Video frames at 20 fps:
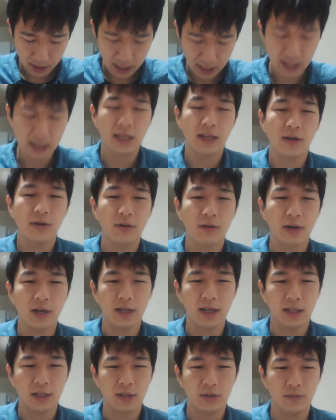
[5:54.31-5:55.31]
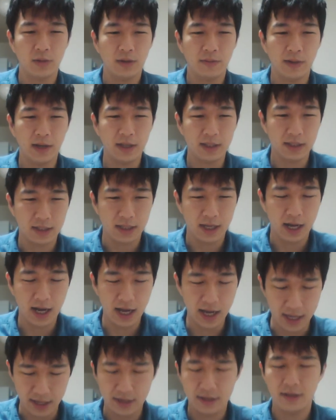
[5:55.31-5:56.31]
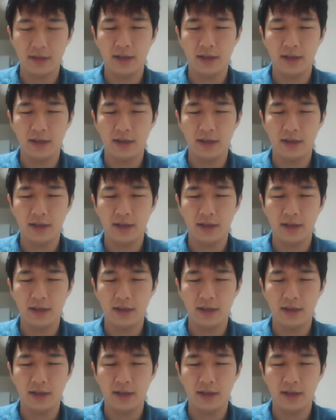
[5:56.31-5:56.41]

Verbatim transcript: やっていこうかなと思いますはい